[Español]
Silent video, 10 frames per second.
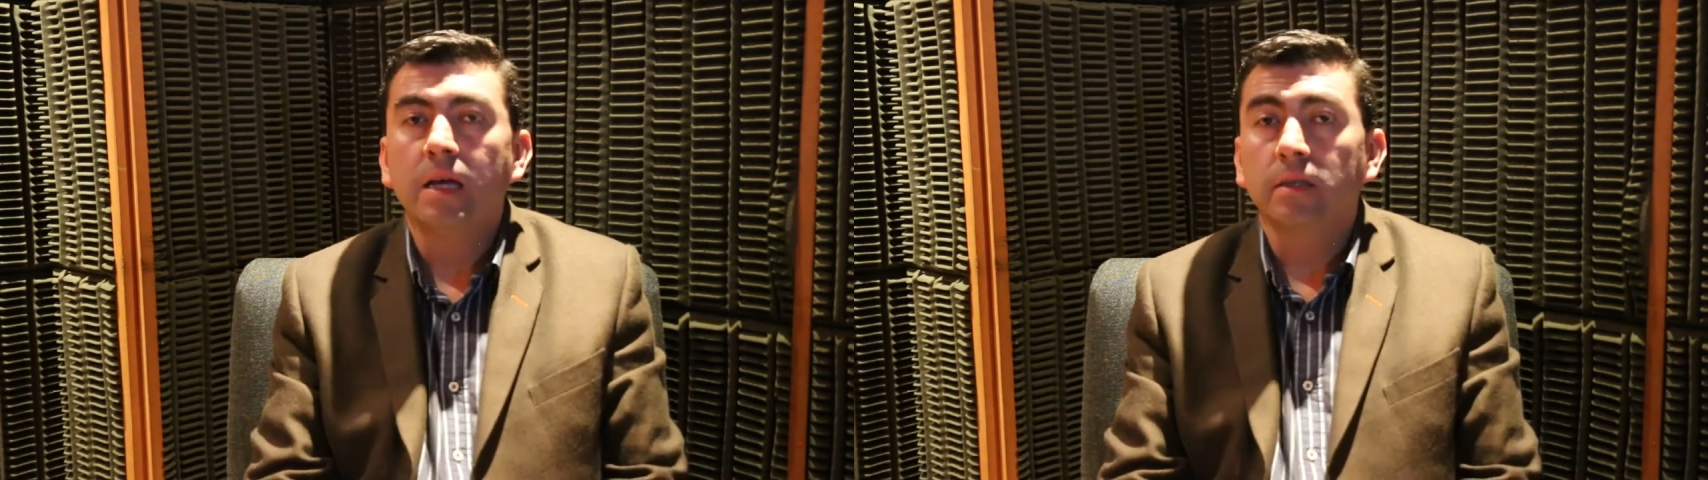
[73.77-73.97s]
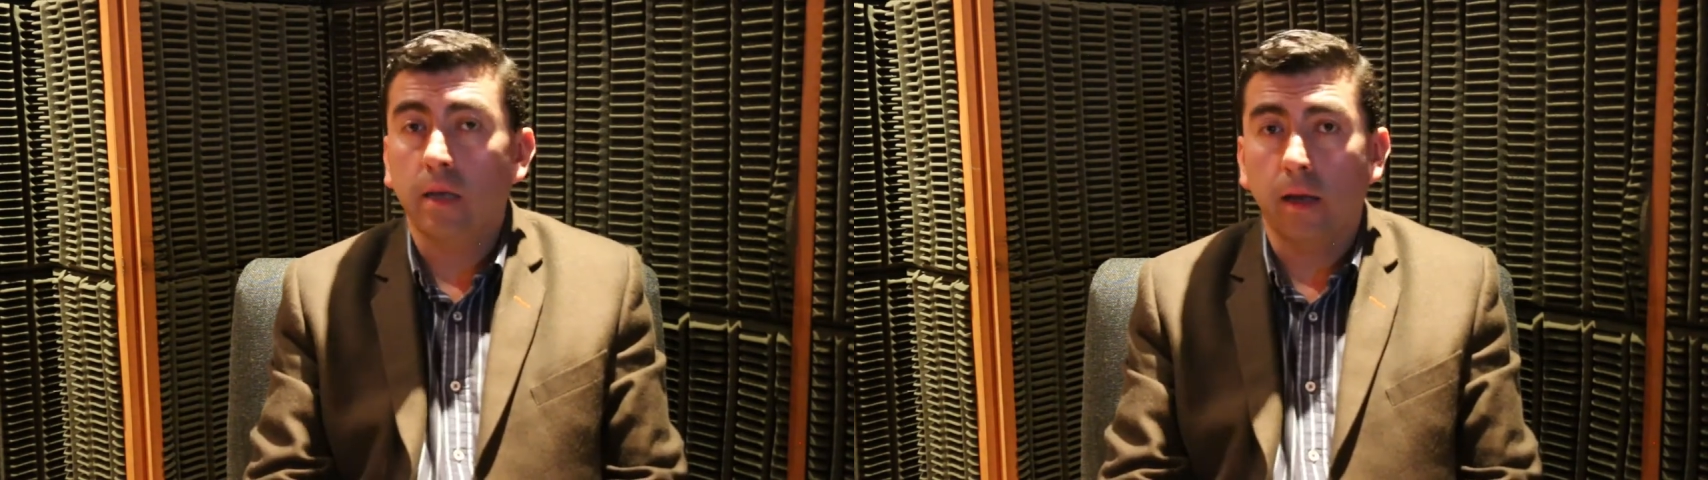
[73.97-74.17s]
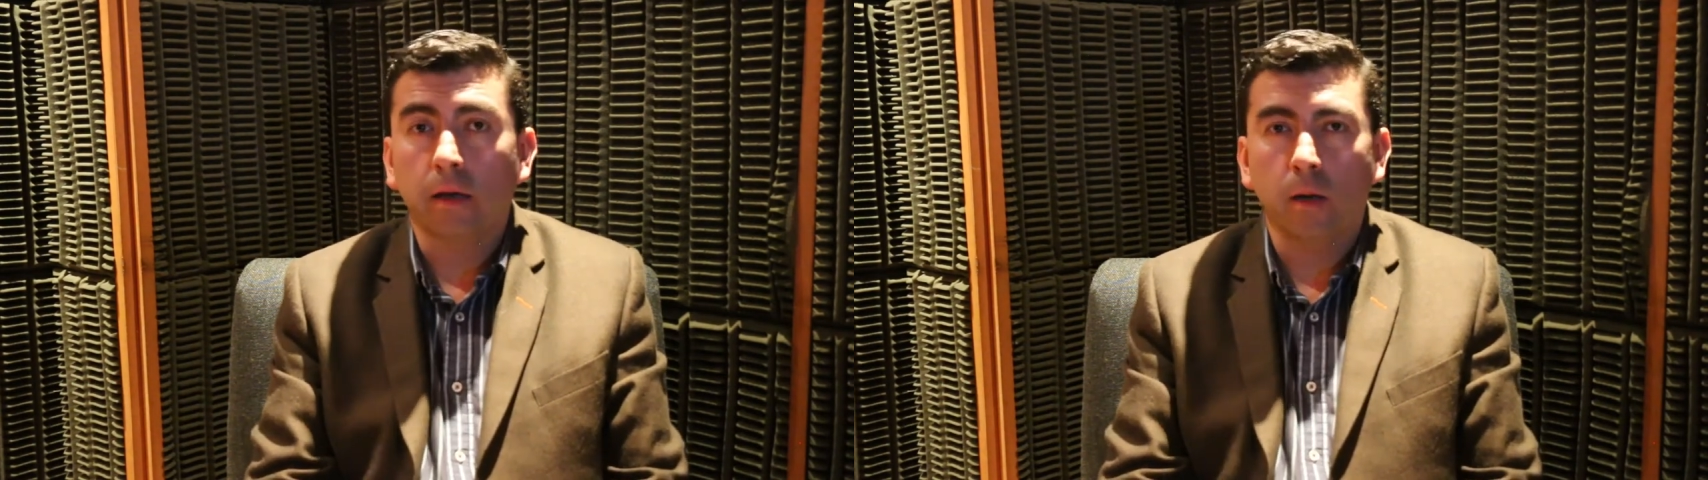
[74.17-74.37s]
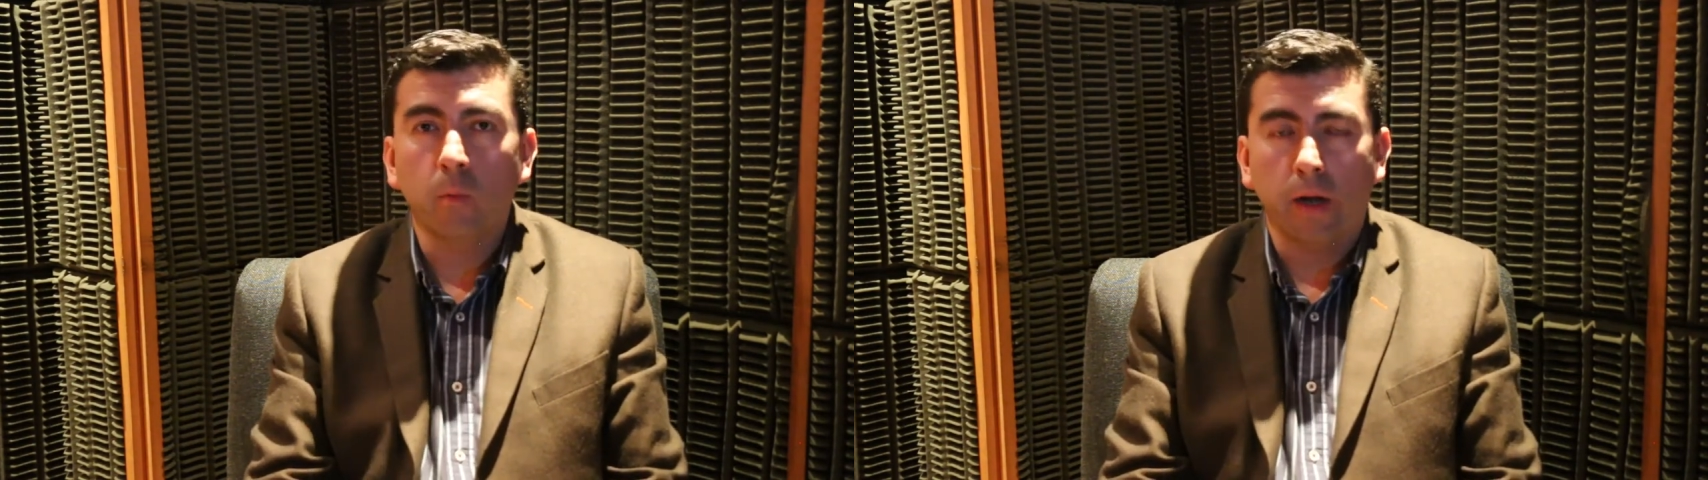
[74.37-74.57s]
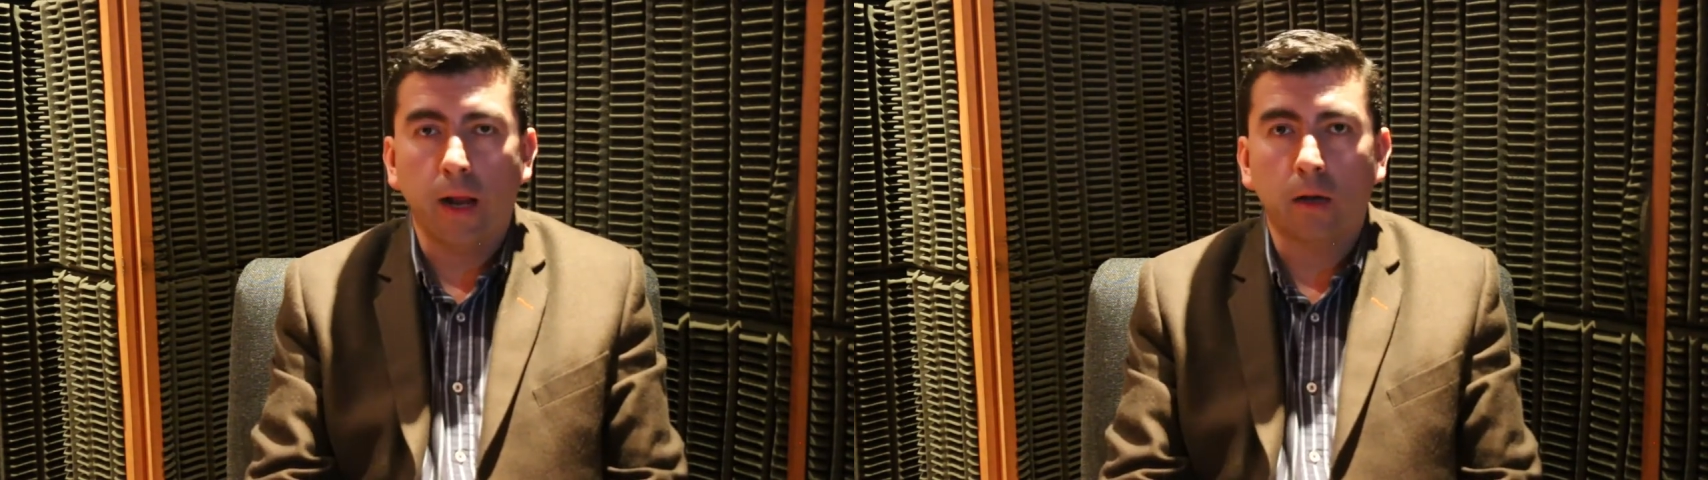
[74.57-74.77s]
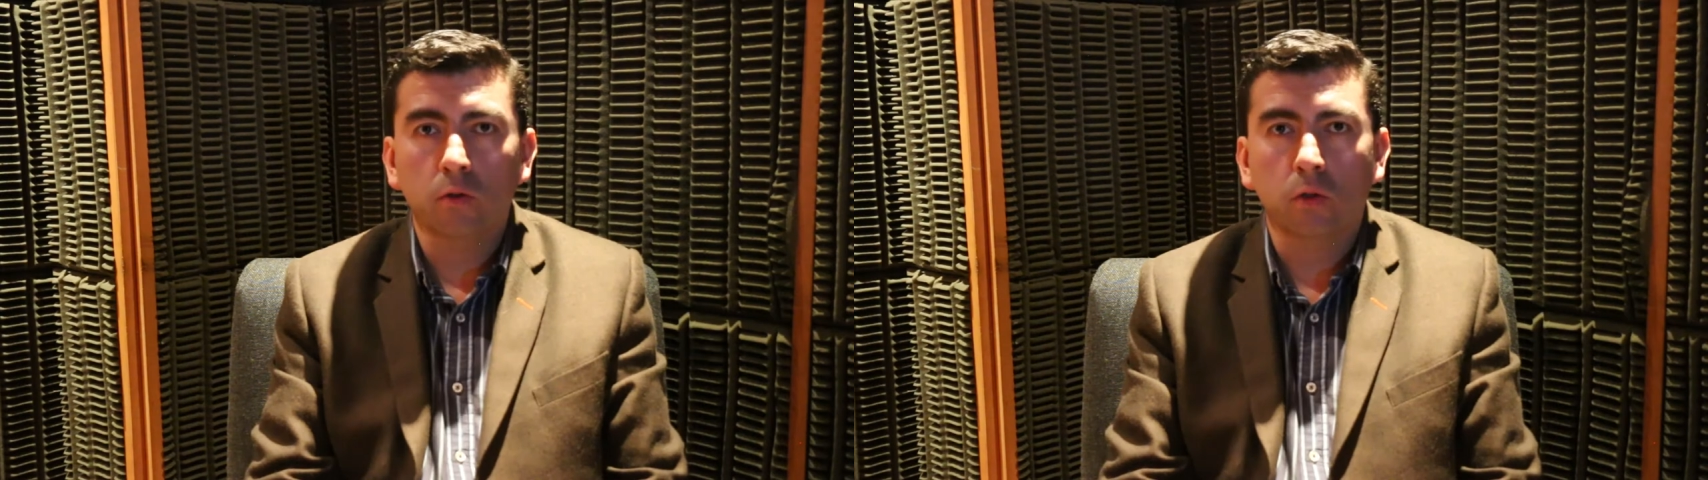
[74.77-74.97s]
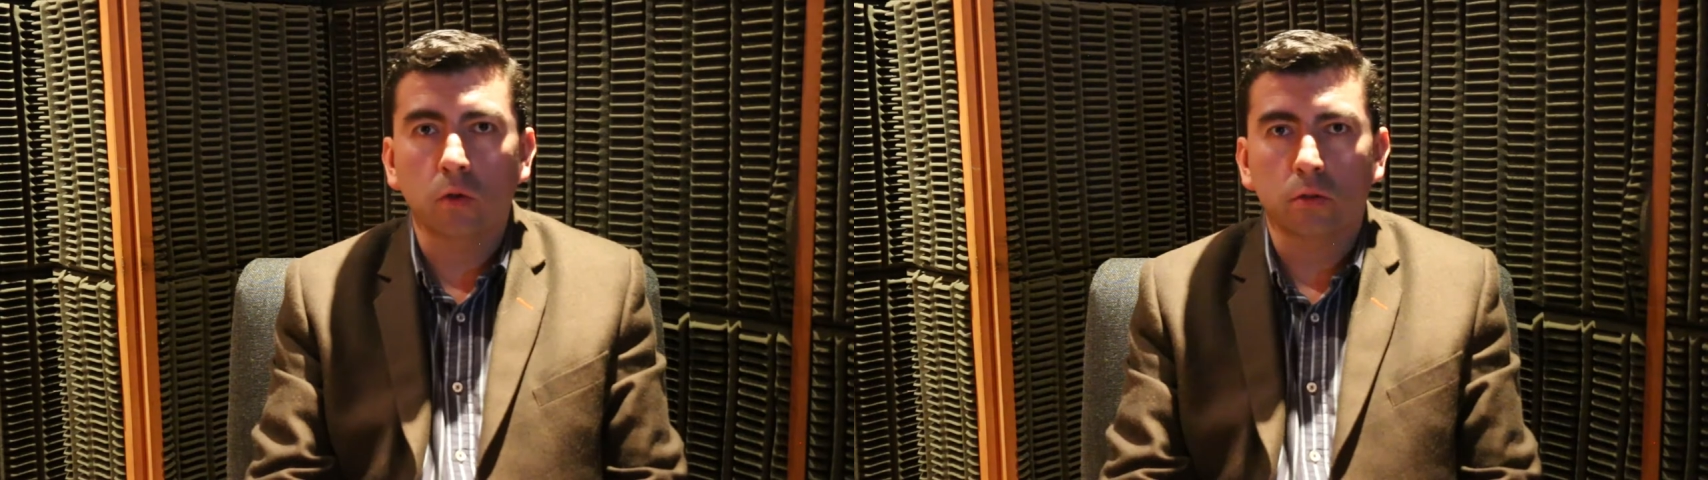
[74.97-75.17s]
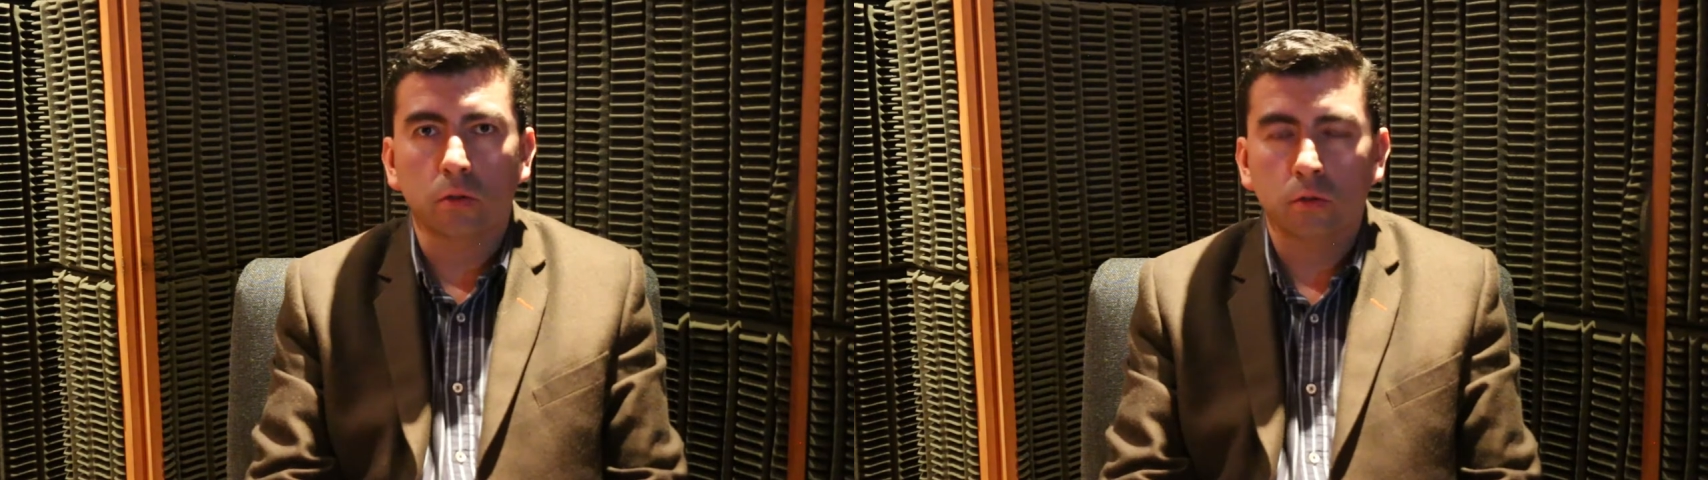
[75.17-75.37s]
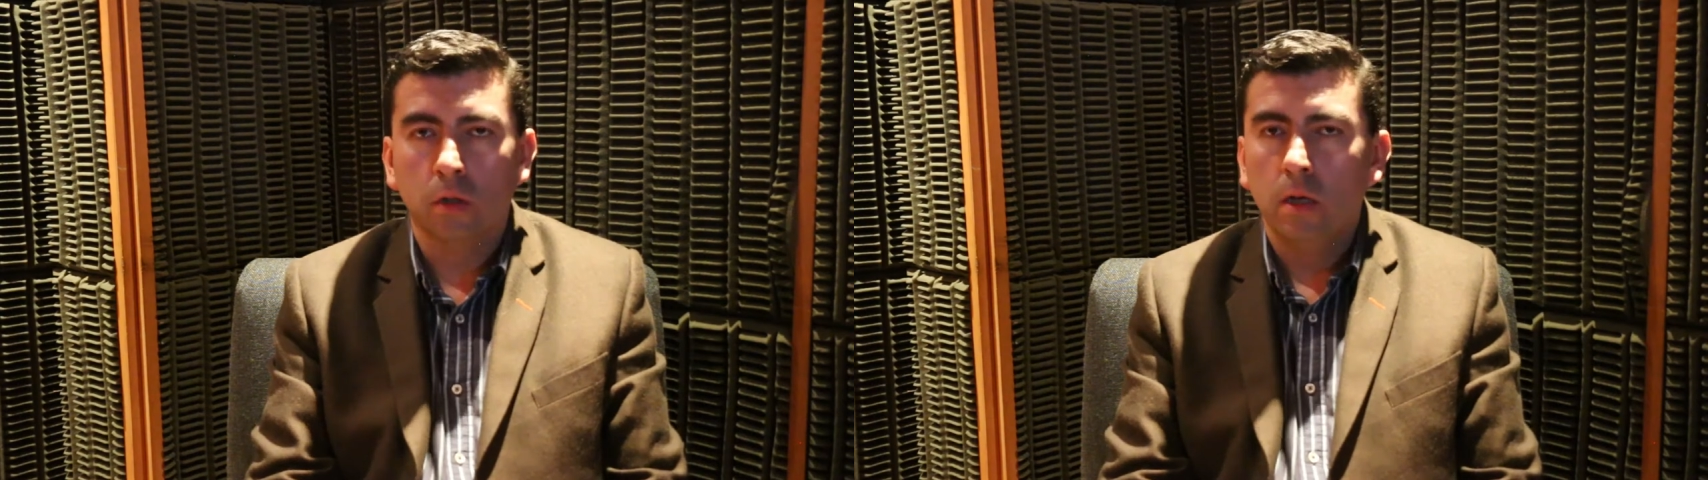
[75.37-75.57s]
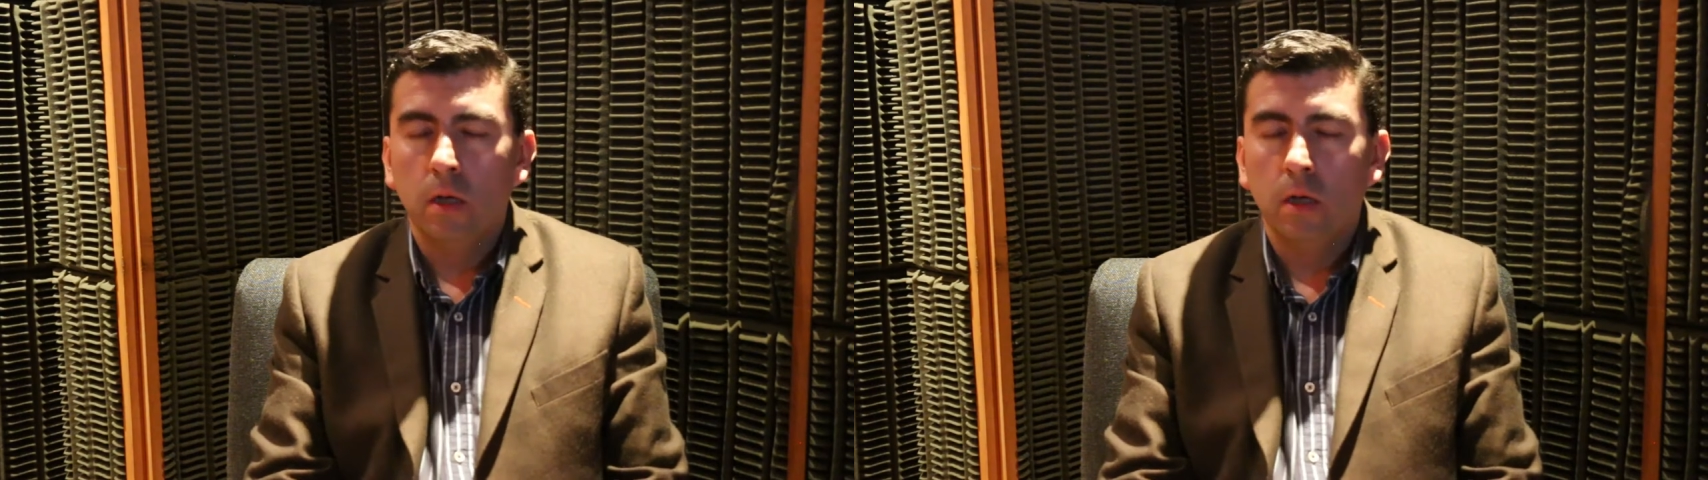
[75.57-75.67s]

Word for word: se deben remunerar los costos